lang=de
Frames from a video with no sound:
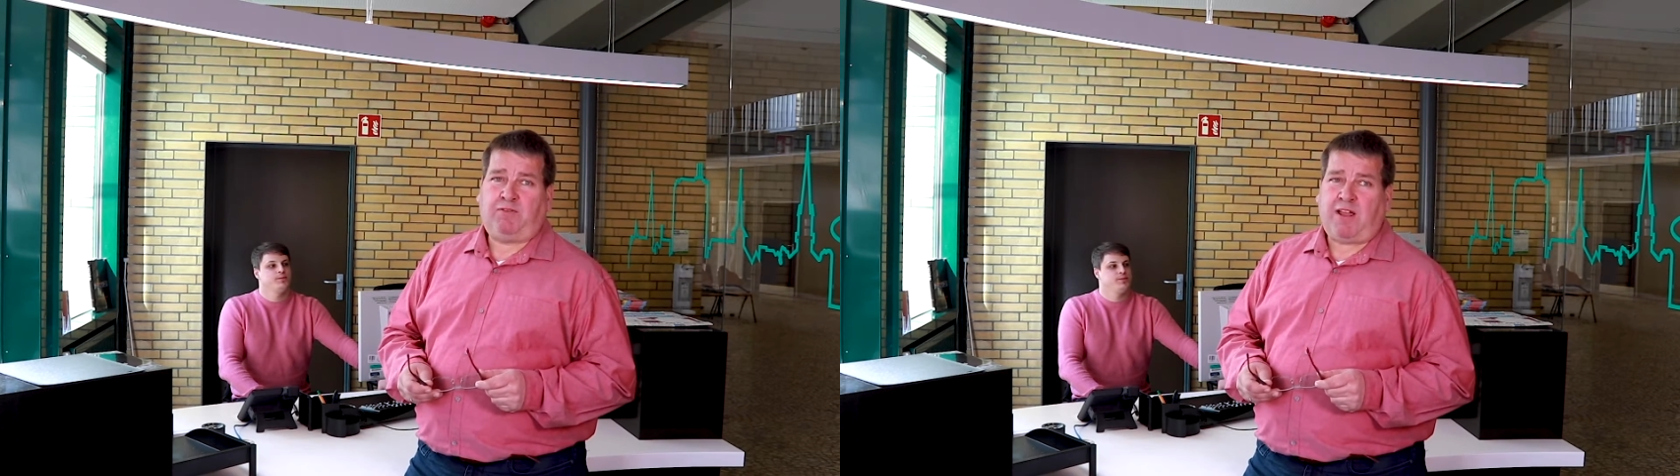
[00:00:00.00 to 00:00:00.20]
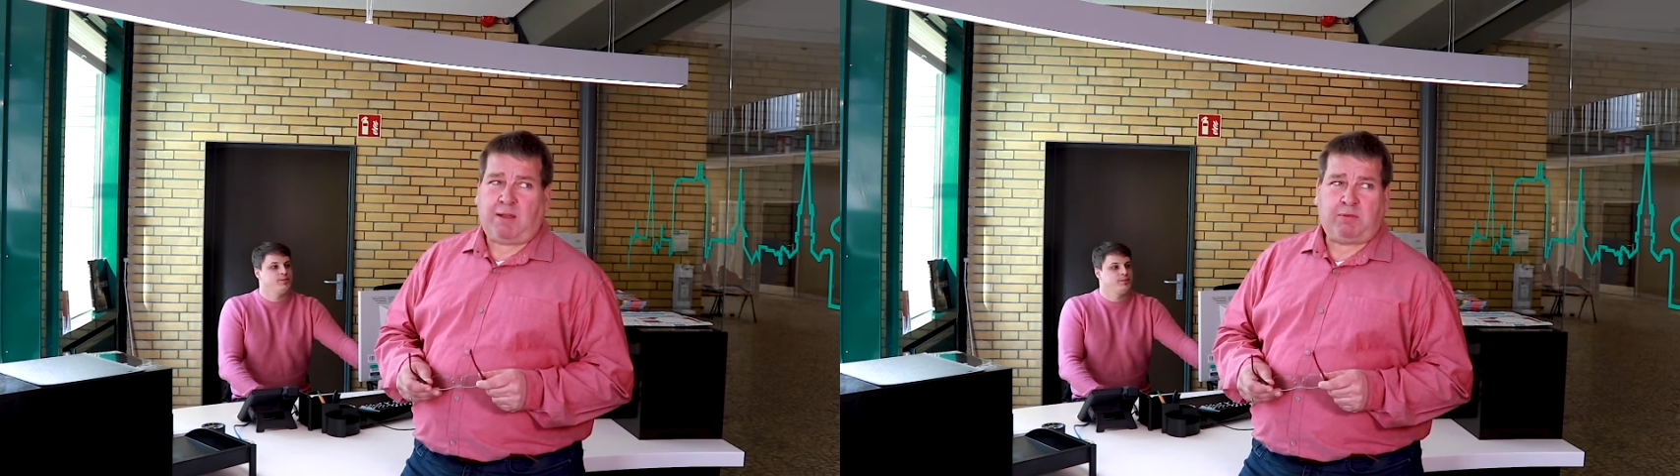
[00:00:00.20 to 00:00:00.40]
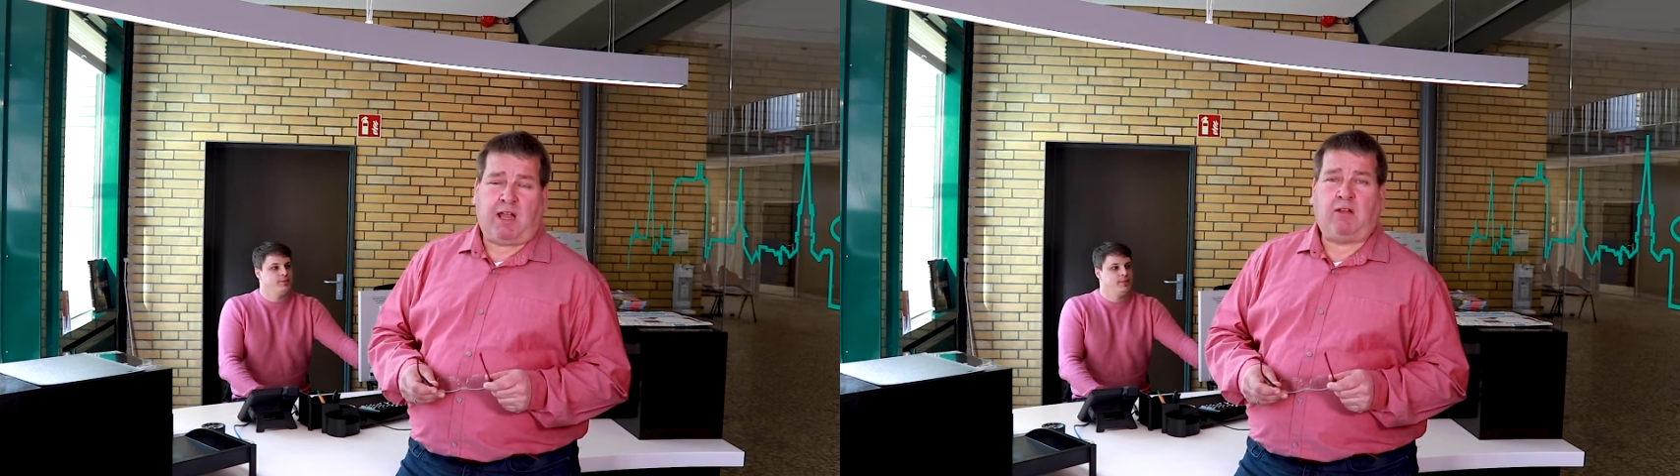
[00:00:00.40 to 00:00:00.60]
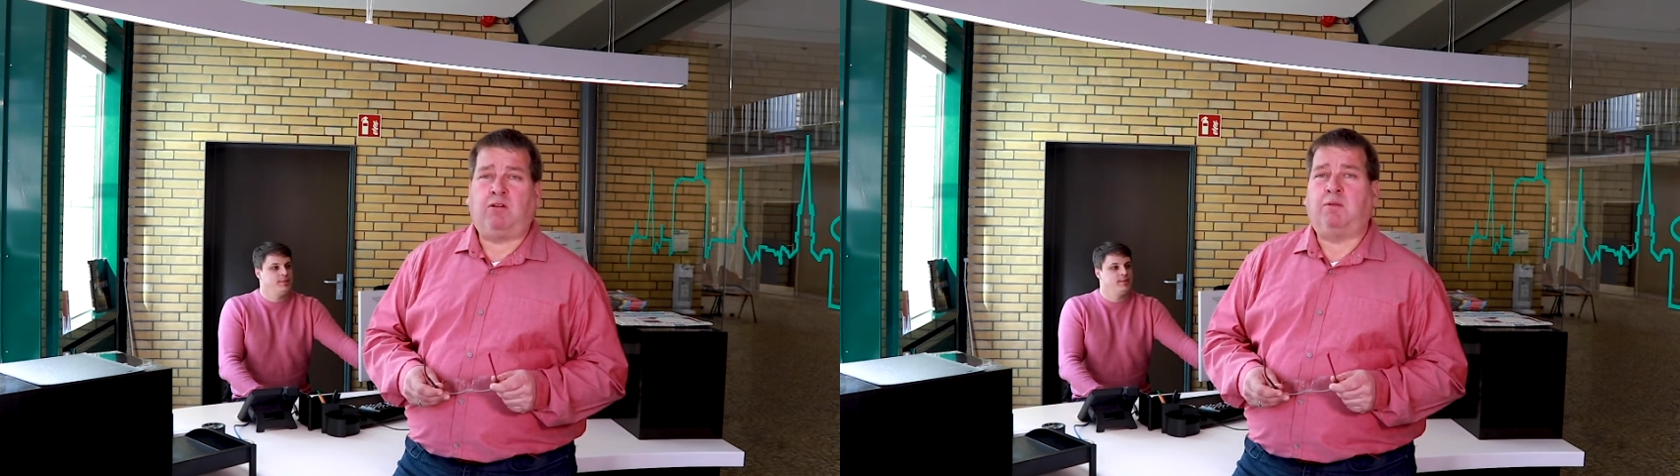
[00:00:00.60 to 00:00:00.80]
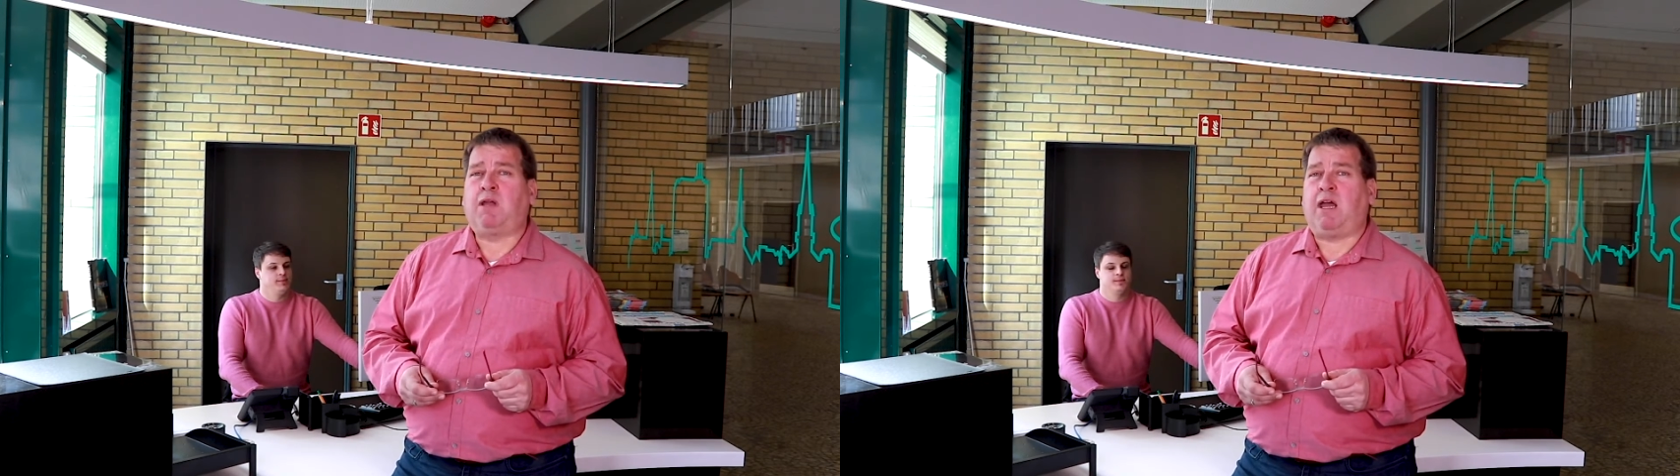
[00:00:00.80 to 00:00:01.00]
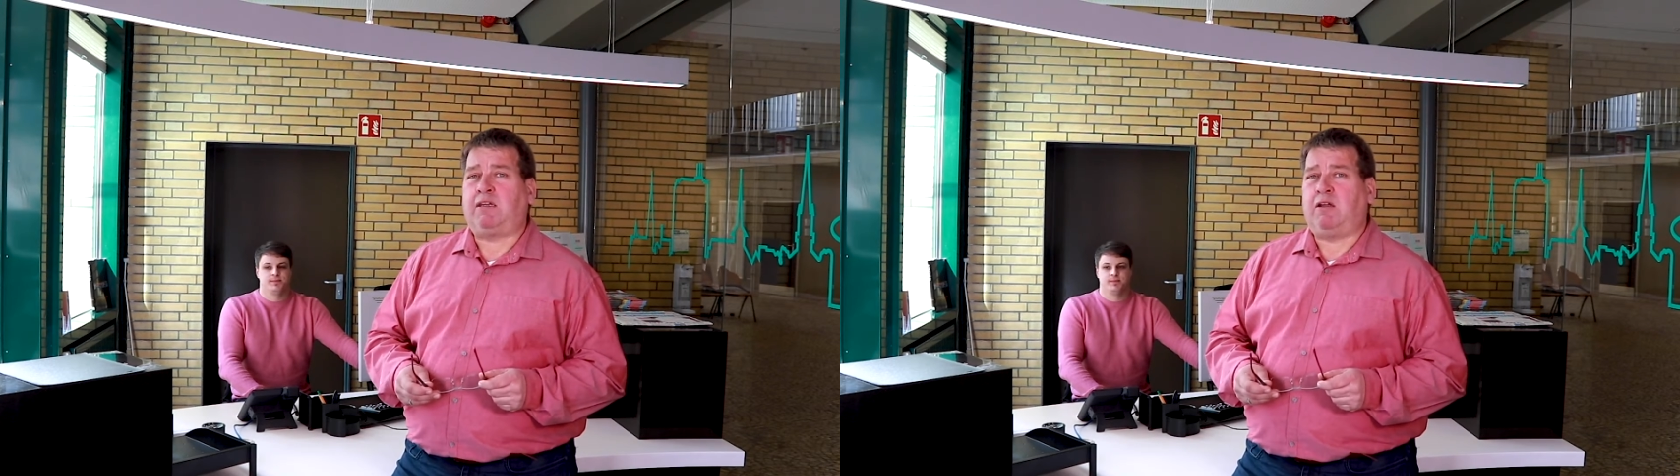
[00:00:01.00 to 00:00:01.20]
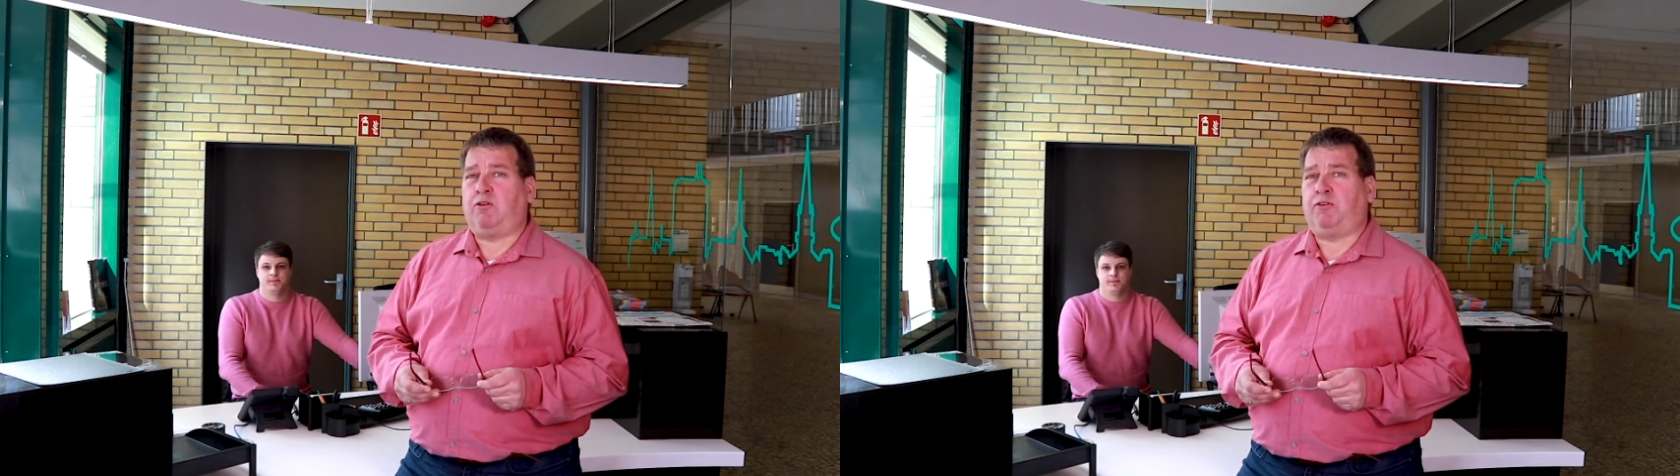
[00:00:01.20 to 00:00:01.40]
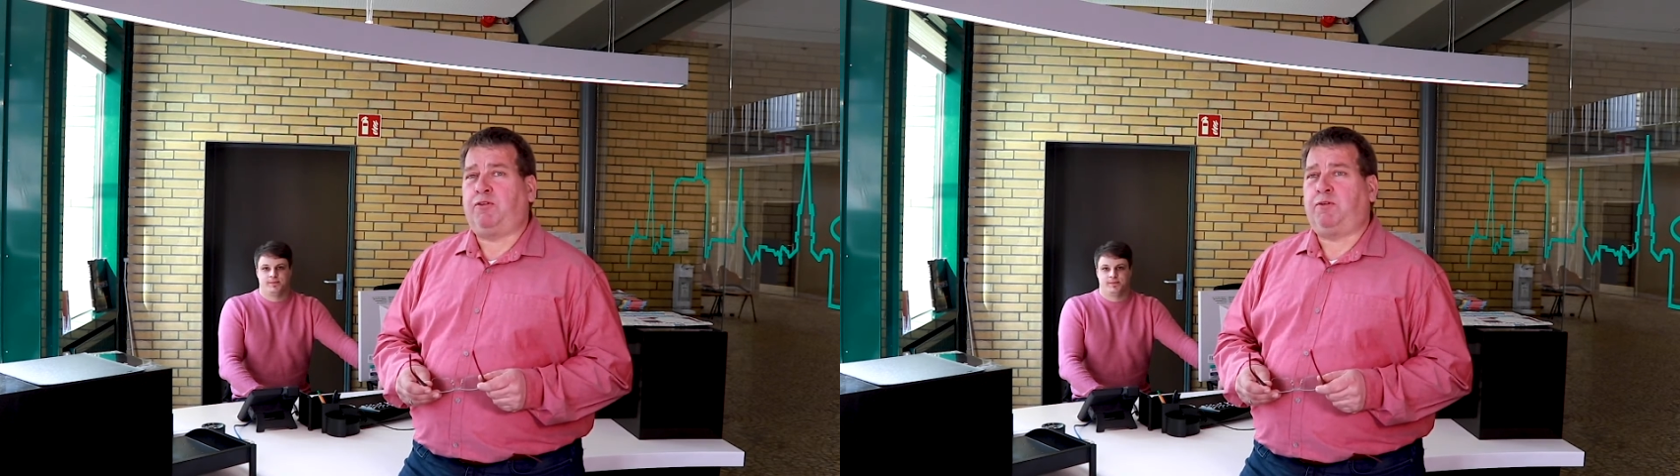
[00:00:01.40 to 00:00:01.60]
Fachabteilungen im
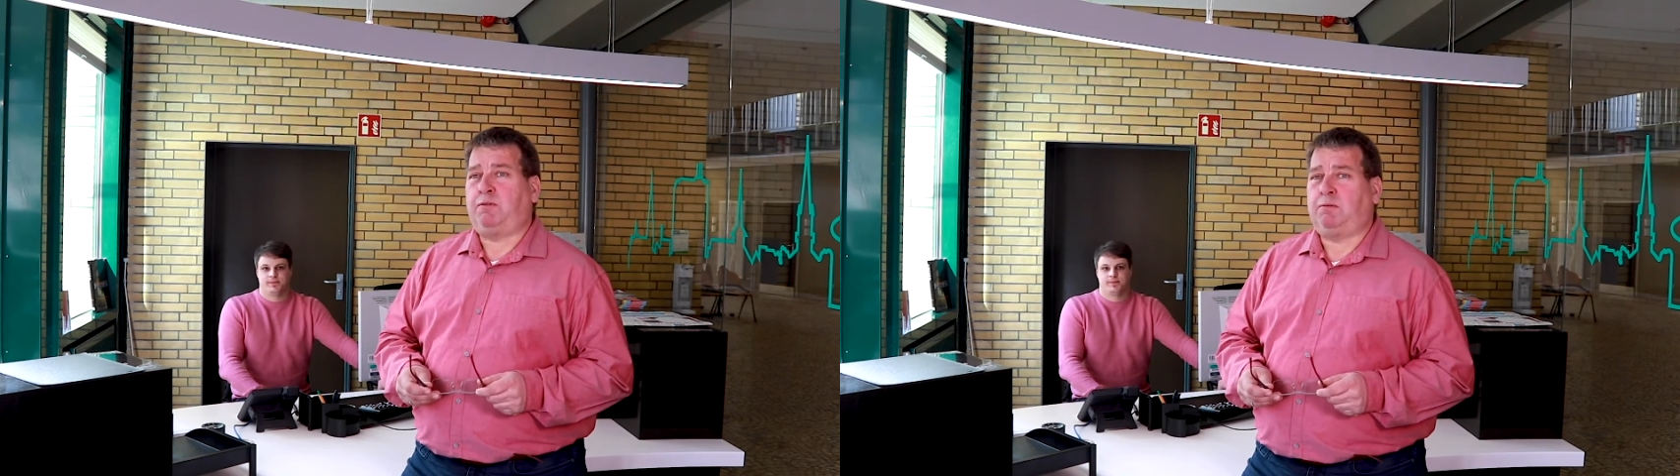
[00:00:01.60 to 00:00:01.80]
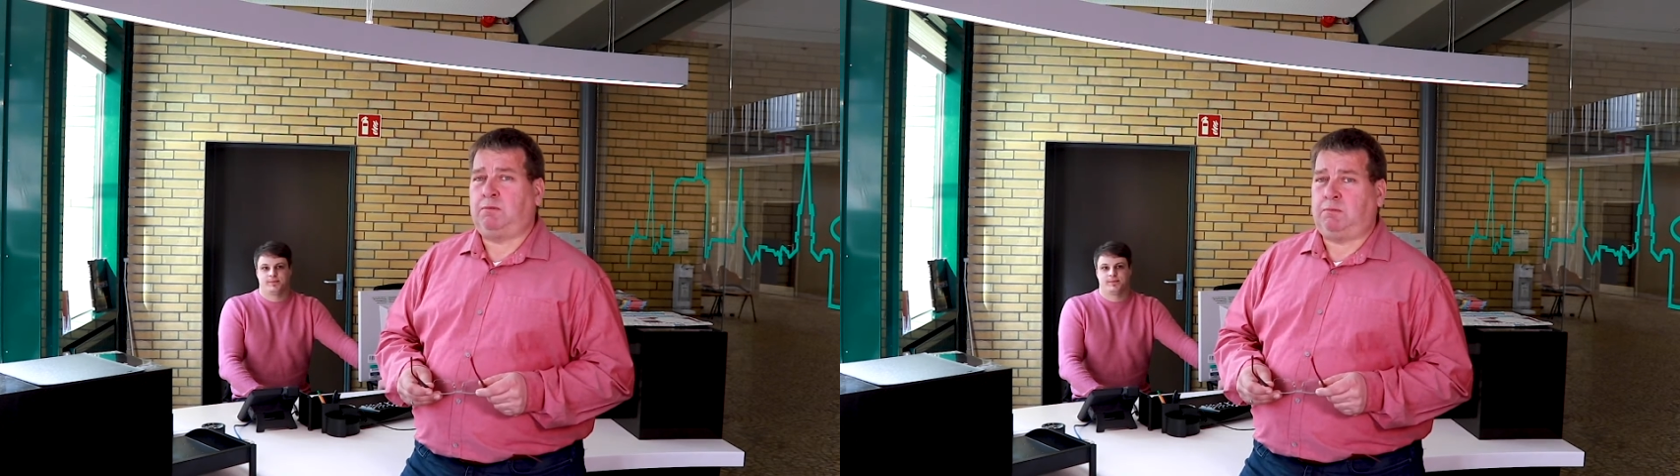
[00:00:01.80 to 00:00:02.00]
Rathaus